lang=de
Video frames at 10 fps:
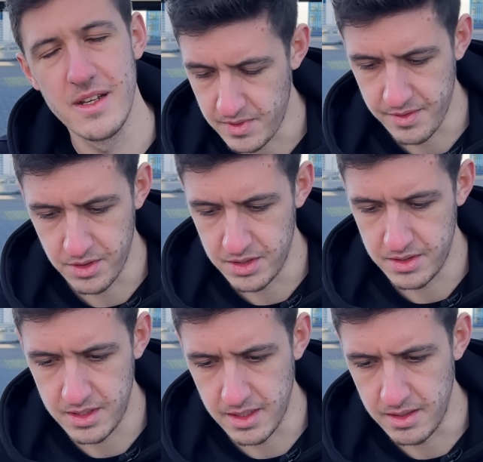Er wollte
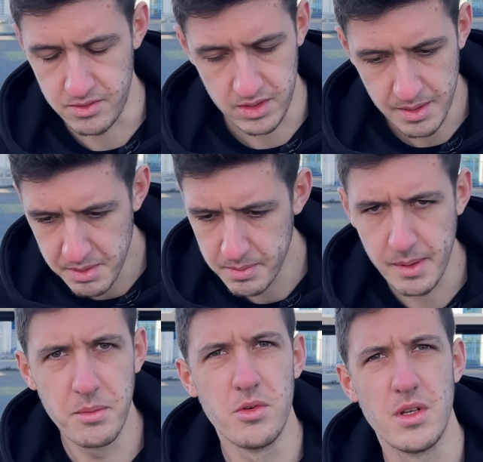sich dann, also ich habe ihn mal
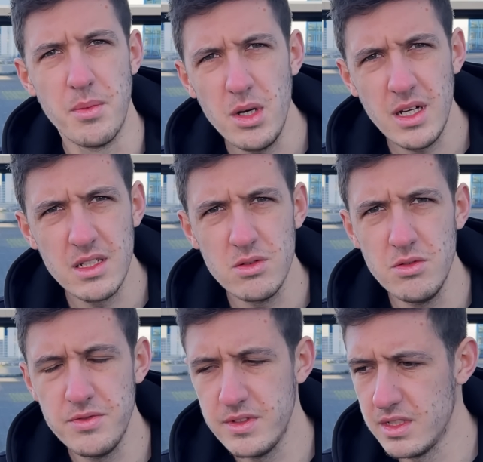am Montagmorgen
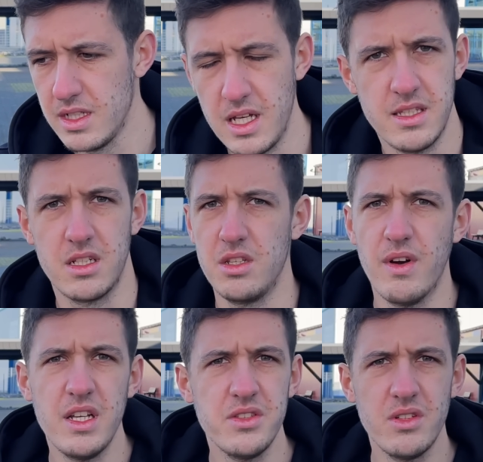angerufen, er sagt, ich
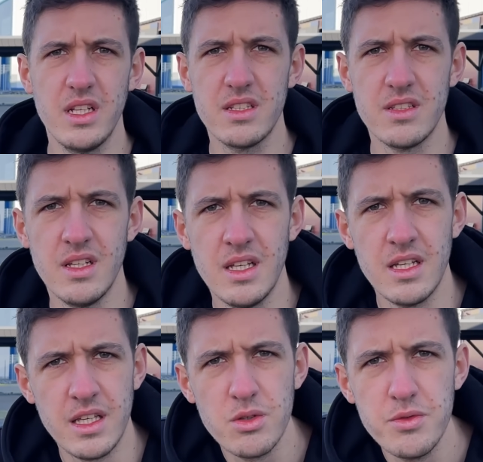weiß noch nichts,
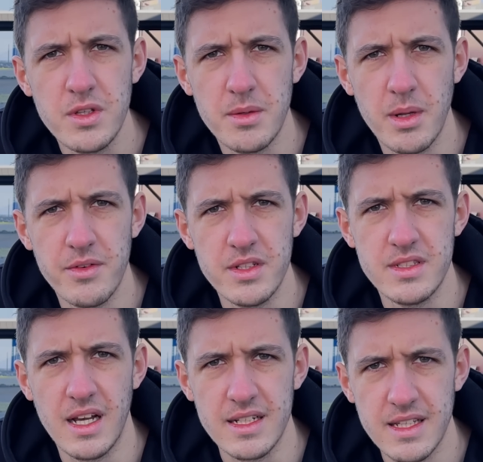ich rufe dich im Laufe des
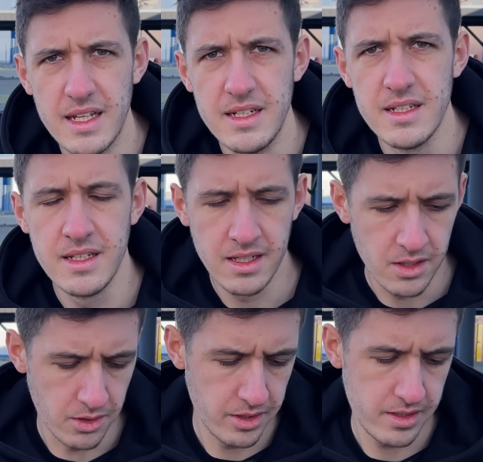Tages an.
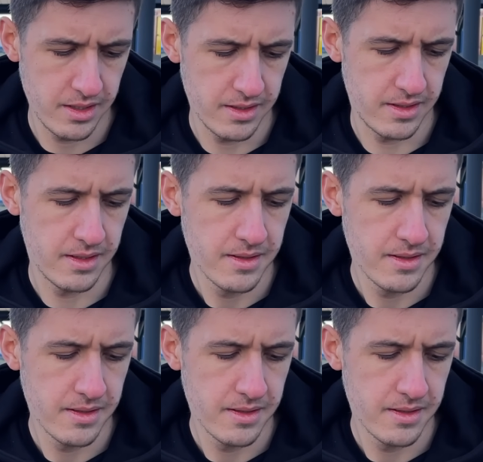Heute ist